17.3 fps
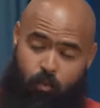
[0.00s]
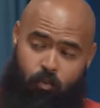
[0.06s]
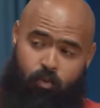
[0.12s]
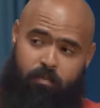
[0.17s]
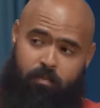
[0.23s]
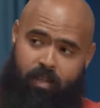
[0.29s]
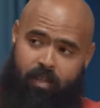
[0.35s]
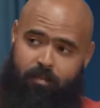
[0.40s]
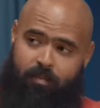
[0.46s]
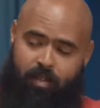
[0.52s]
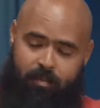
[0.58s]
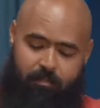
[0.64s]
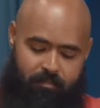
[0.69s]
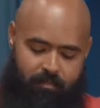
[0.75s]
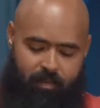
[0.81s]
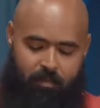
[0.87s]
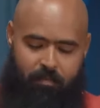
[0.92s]
اول ما
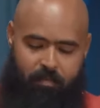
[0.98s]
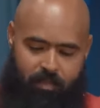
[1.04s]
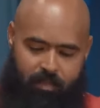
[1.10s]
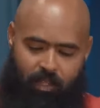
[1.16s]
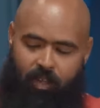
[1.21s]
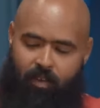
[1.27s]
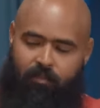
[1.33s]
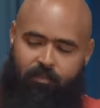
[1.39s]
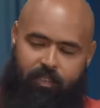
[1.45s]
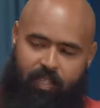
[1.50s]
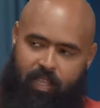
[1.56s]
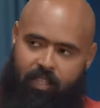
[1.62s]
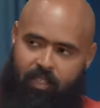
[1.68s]
ما ما, ما اتعرفت